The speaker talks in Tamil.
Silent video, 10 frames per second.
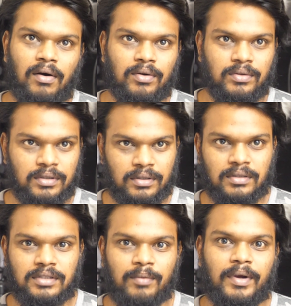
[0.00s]
அவனுக்கு வந்து
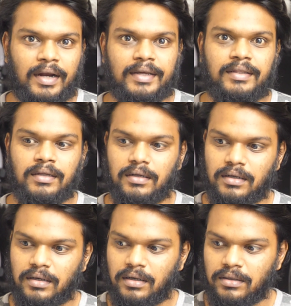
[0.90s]
அந்த சாண்ட்பேக் கிடைக்கிது
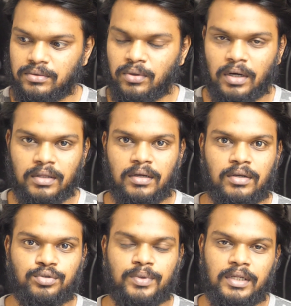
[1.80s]
ஸோ அதை
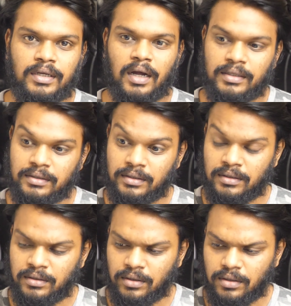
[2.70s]
யூஸ் பண்ணி அடுத்து
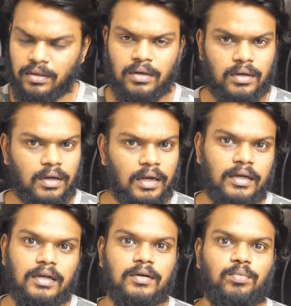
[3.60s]

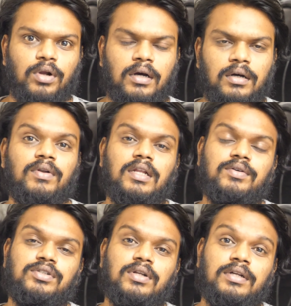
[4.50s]
ஹெல்லுக்கு போகிறான் ஸோ
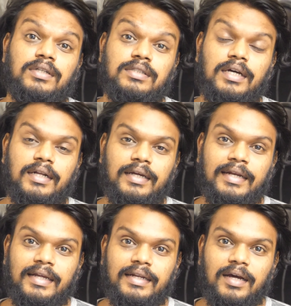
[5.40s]
அவ்வளோதான விஷயம் இல்லை இன்ட்ரெஸ்டிங்காக இருக்குது
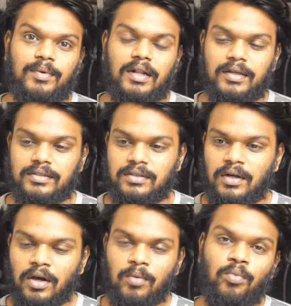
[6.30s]
என்ன இருக்குது அப்படின்னா எஸ்
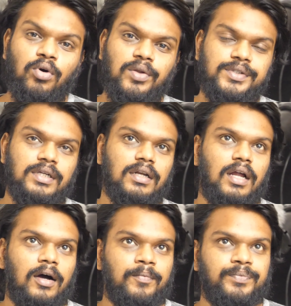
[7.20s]
மூணு விஷயங்கள்
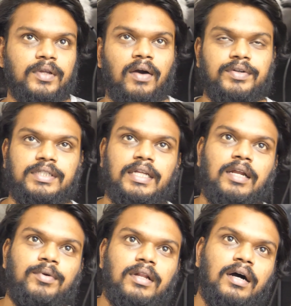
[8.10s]
நான் கவனித்தேன்
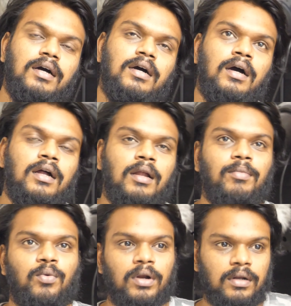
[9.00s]
என்ன அப்படின்னா
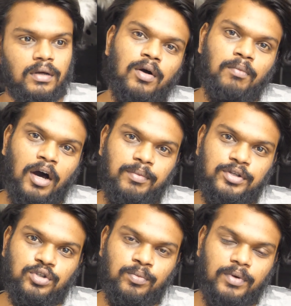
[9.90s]
நம்பர் ஒன்
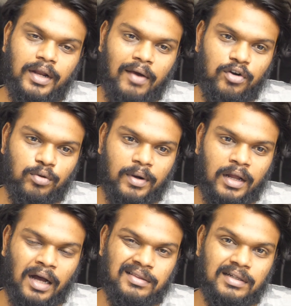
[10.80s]
மார்பியஸ்க்கும்
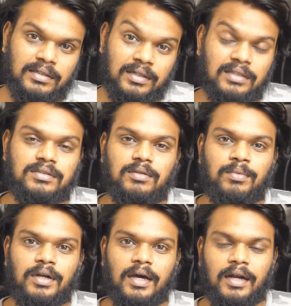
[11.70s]
ரேவனுக்குமான அந்த ட்ரஸ்ட்
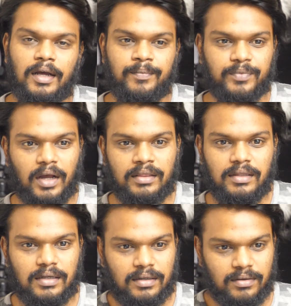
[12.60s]
பில்ட் ஆகிற
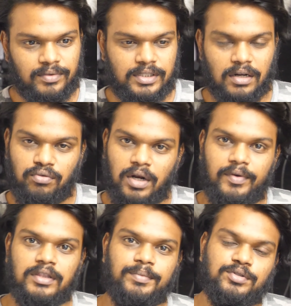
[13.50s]
அந்த விஷயங்கள்
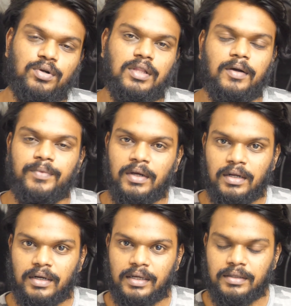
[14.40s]
ஃபுல்லாகவே இந்த எபிசோடில் தான்
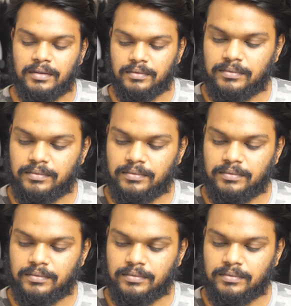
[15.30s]
நடக்குது